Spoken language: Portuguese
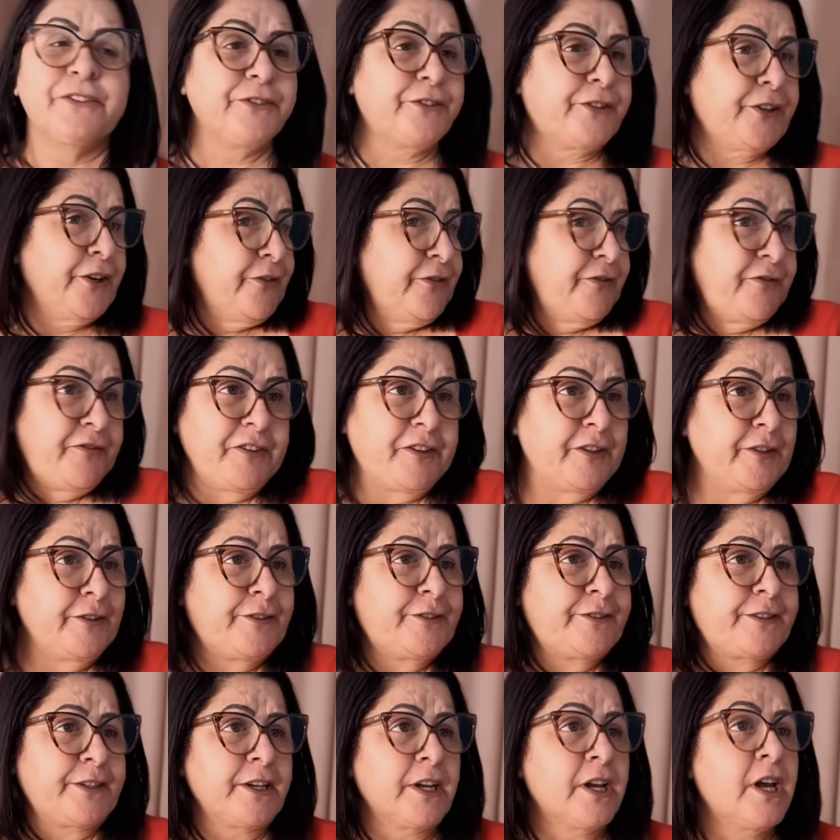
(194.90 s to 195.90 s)
O que eu
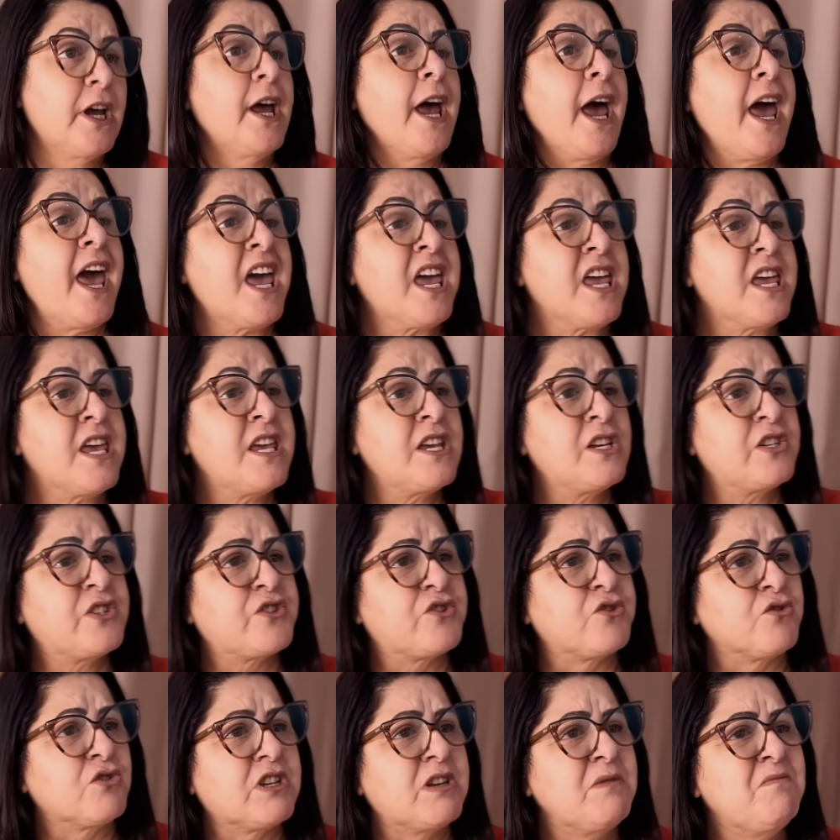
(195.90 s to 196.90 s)
fiz? É
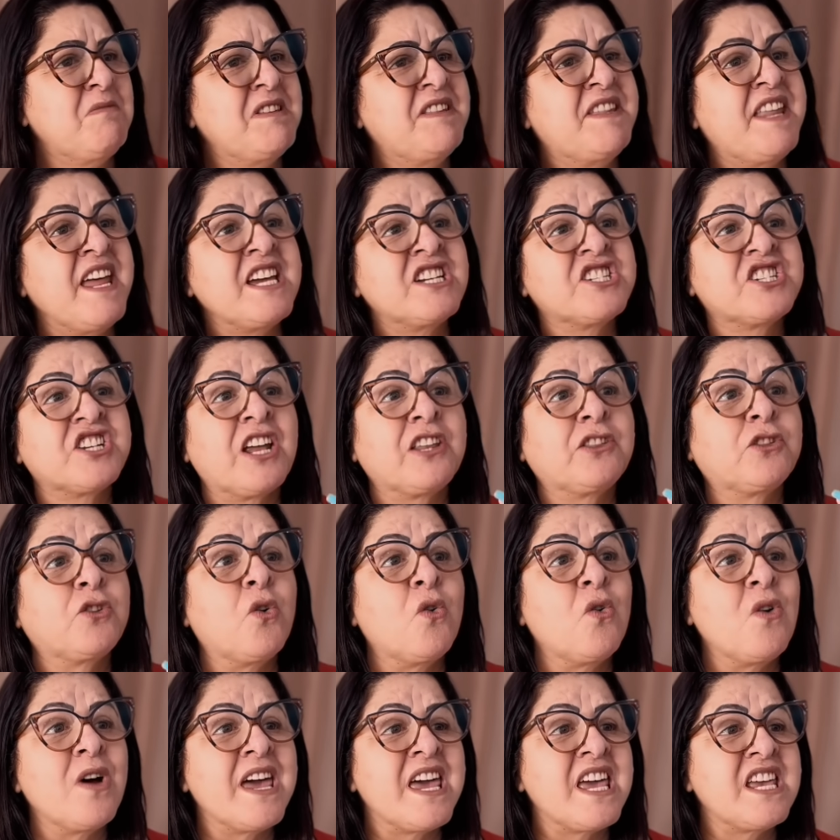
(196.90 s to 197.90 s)
isso que me deixa
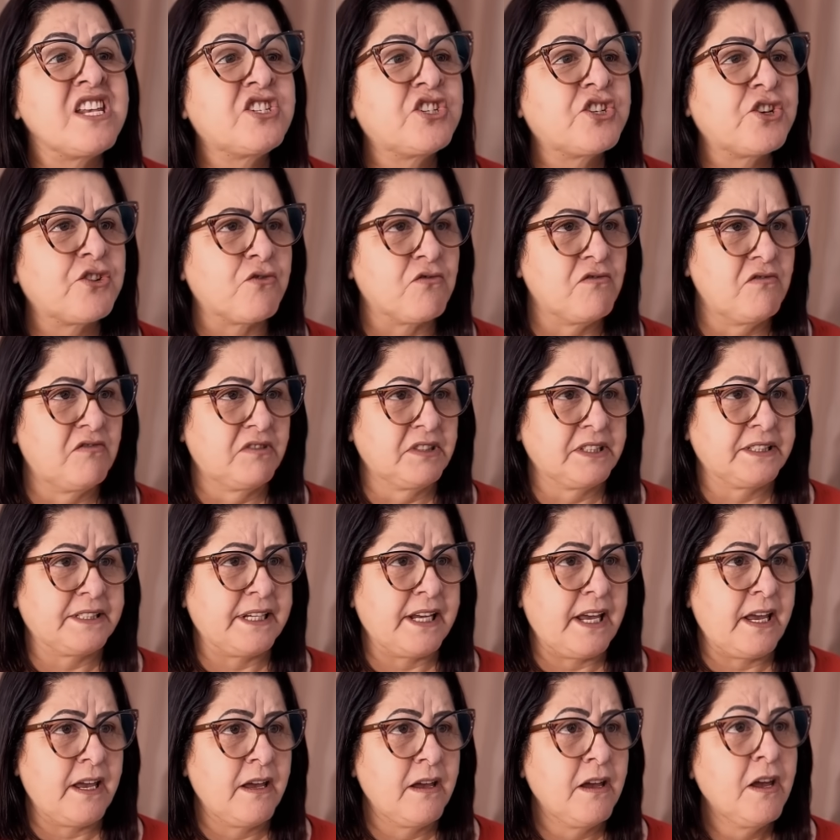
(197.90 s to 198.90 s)
doente com
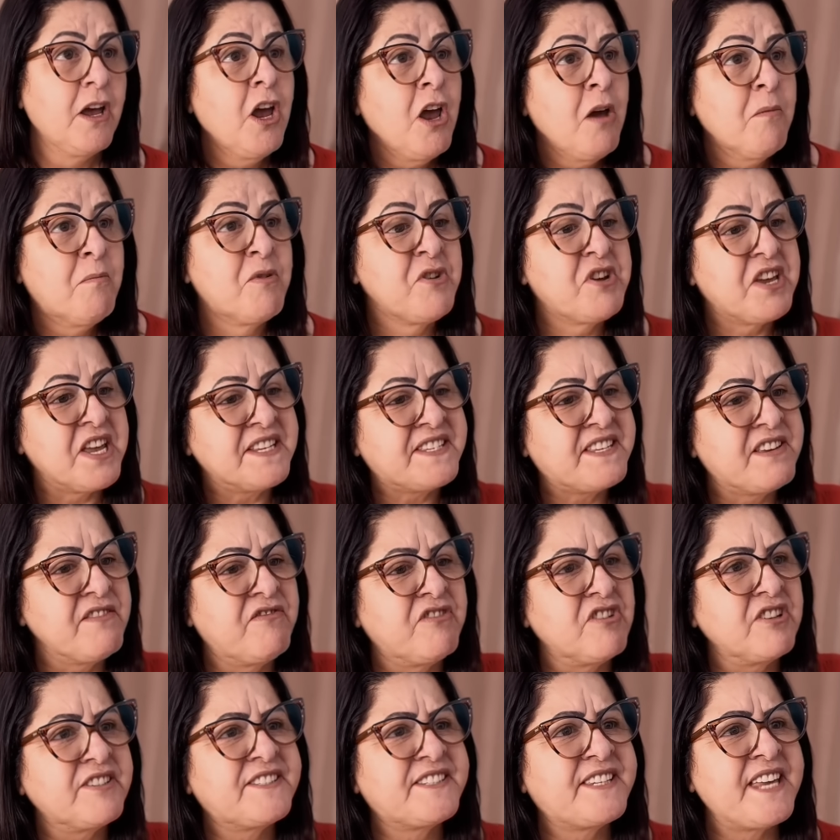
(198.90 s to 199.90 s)
você. Porque se
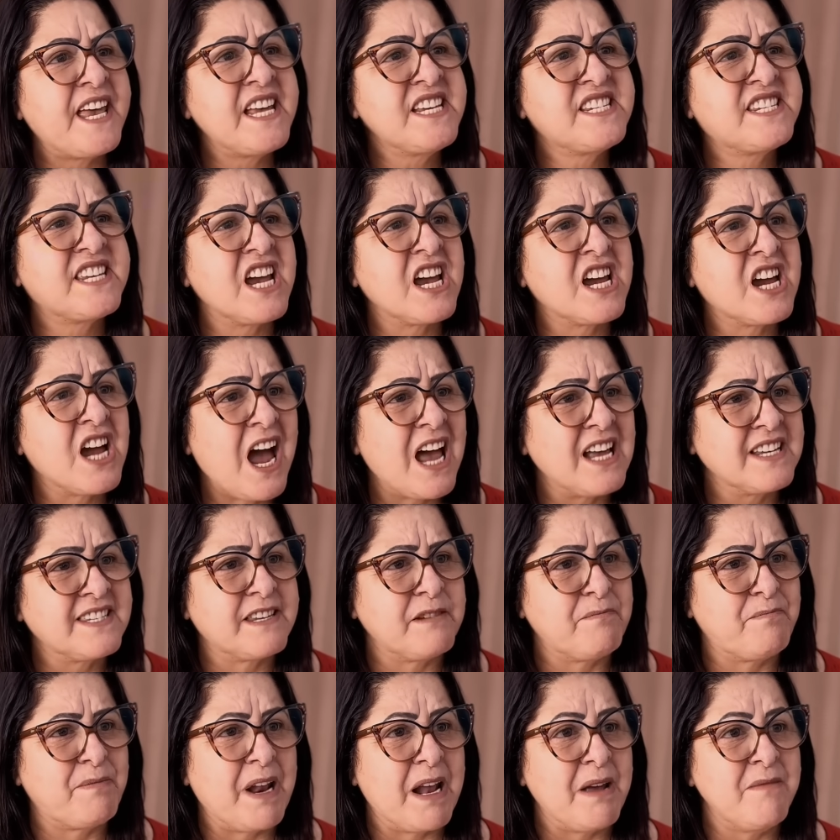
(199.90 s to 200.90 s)
você
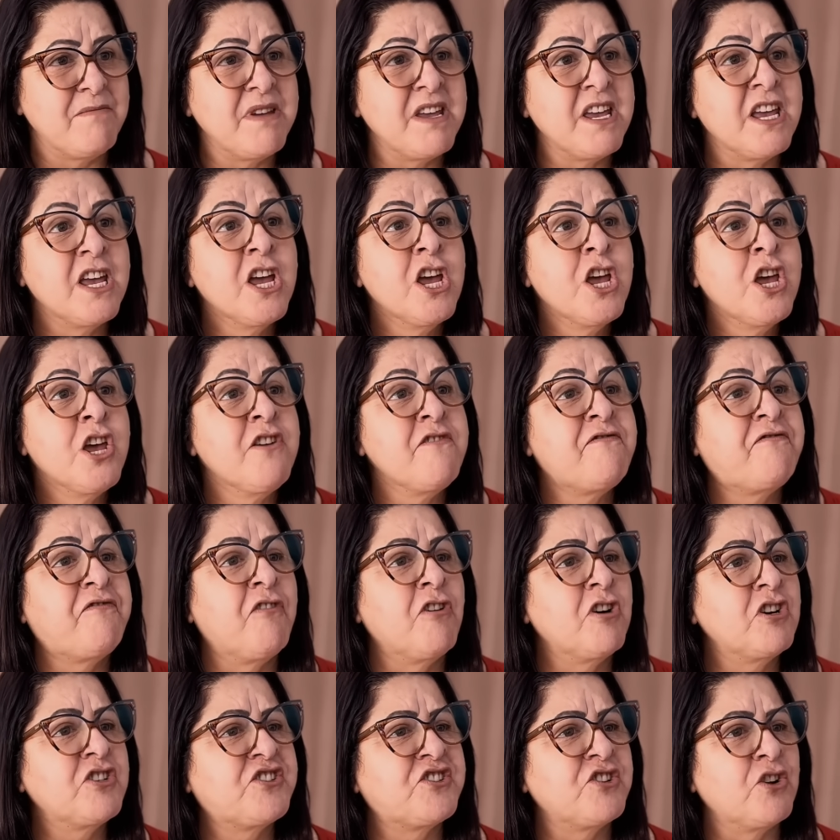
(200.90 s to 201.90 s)
chegasse para mim e
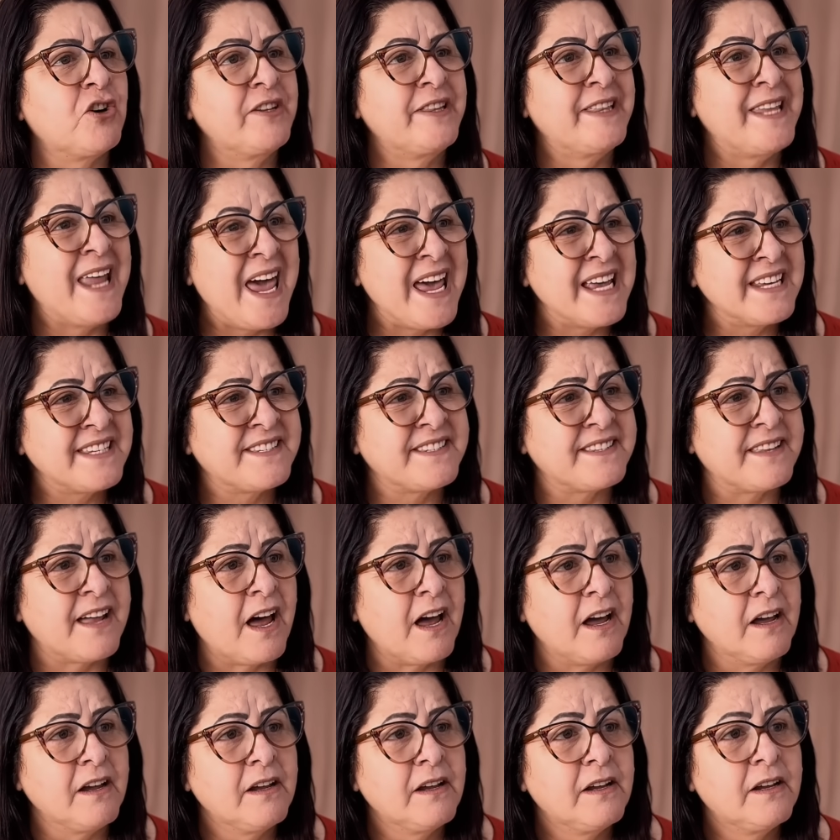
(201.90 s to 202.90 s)
fosse
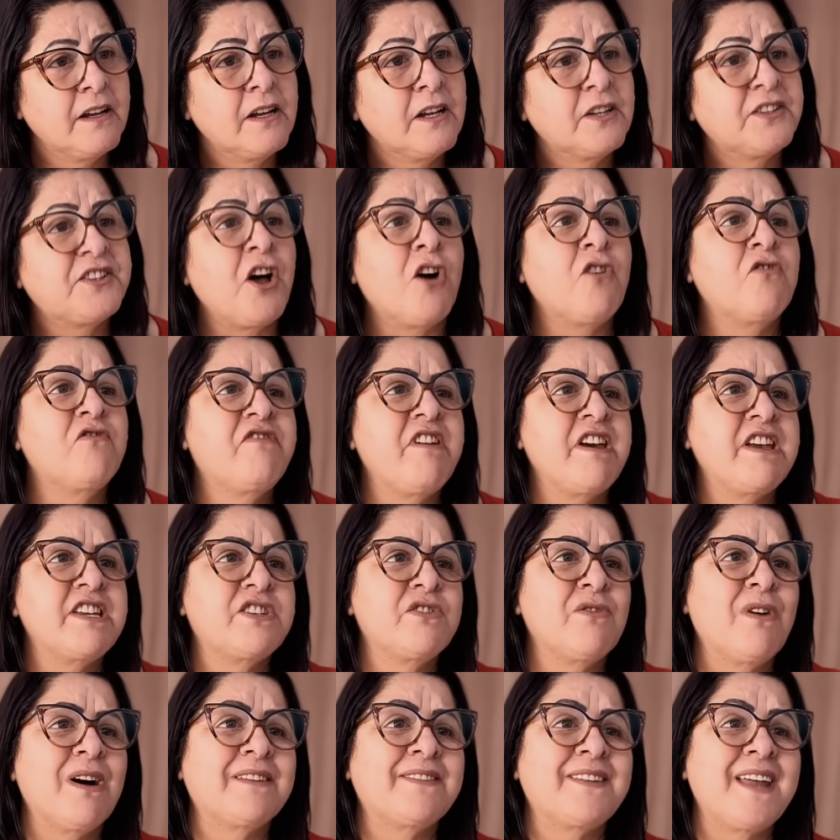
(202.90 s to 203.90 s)
honesta,
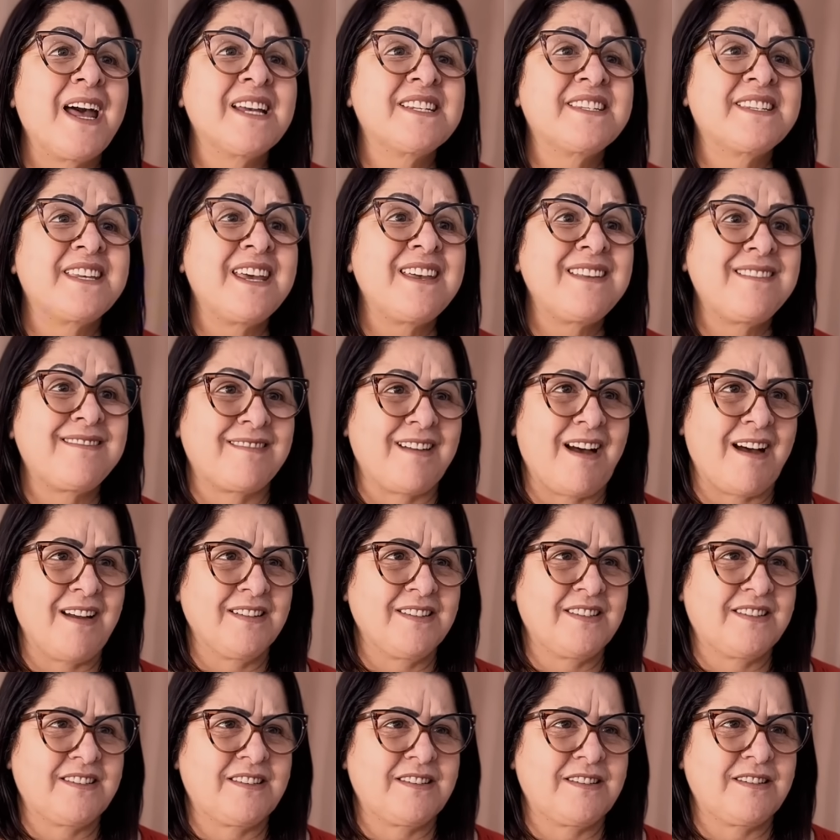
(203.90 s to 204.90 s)
talvez eu até
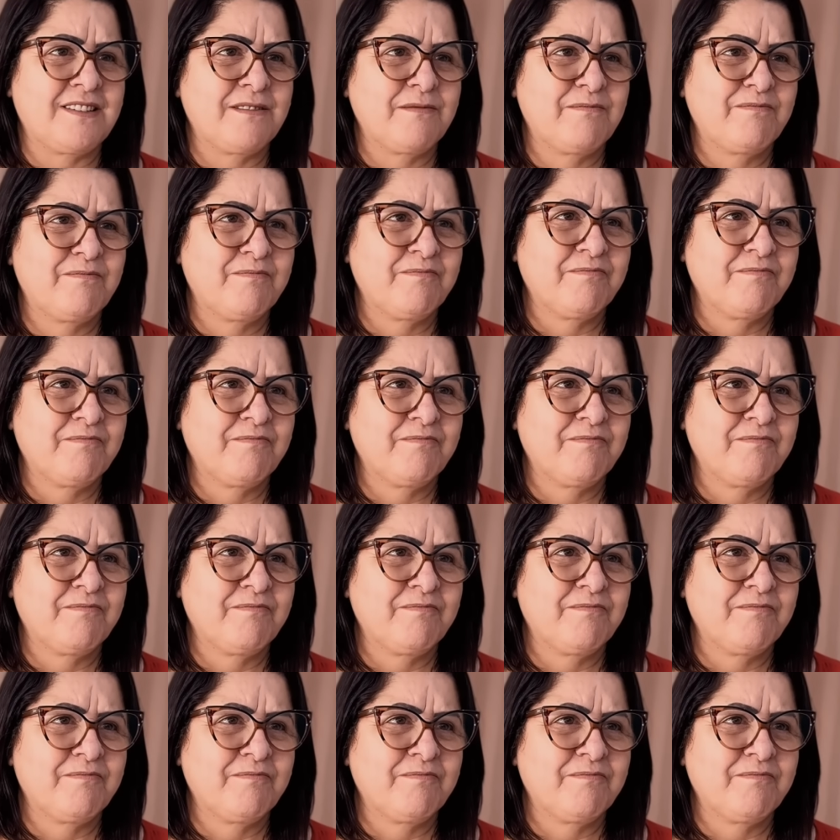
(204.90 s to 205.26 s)
aceitasse.